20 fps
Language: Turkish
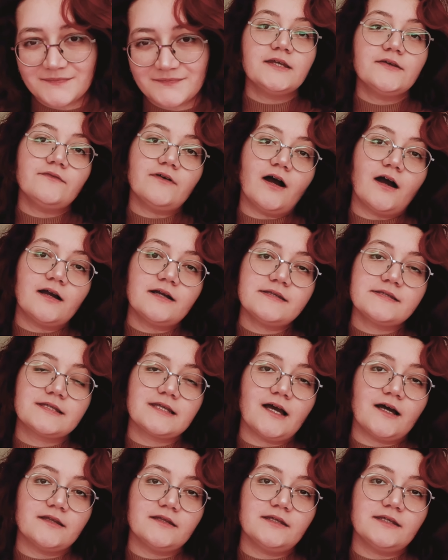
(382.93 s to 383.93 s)
New Art
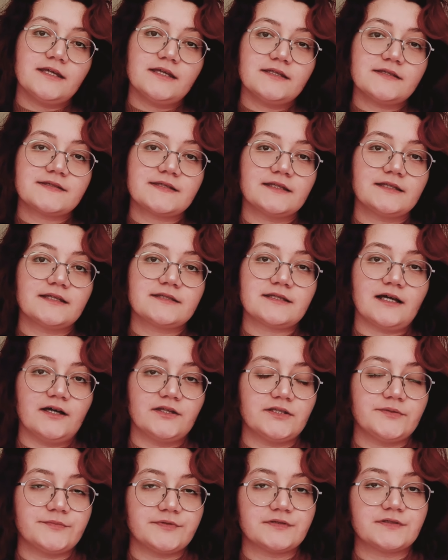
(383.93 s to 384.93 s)
yani yeni sanat
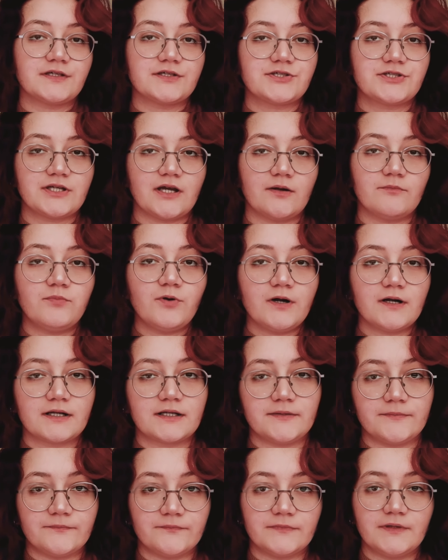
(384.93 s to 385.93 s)
anlamını taşıyan bu
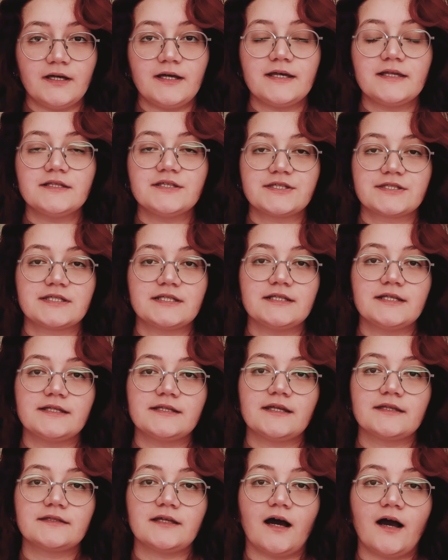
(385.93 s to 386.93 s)
akımda el
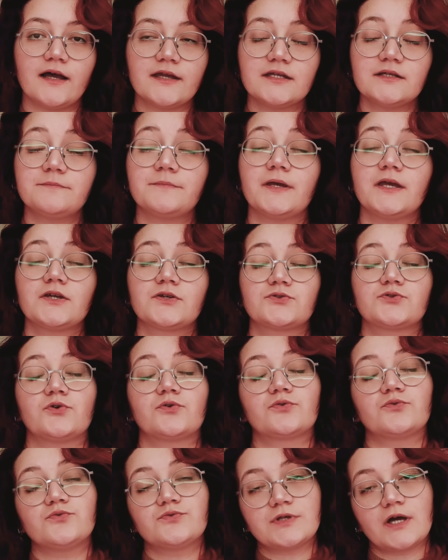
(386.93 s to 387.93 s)
işçiliğine dair pek
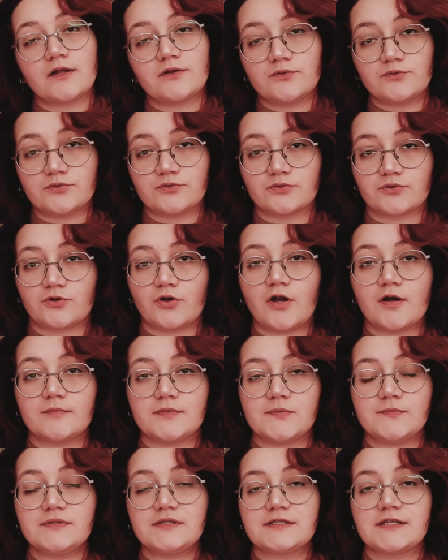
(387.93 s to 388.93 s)
çok güzel ürünü
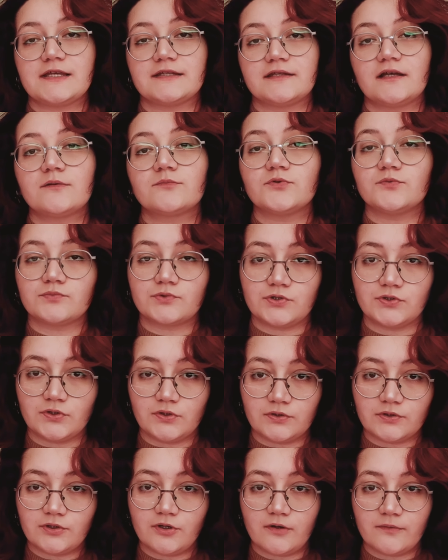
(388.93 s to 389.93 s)
görmemiz yeniden mümkün
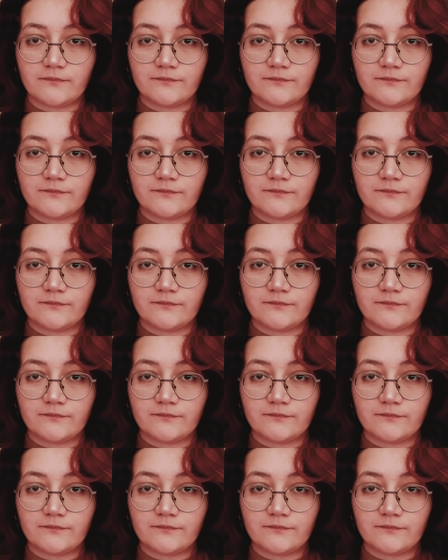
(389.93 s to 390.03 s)
oluyor.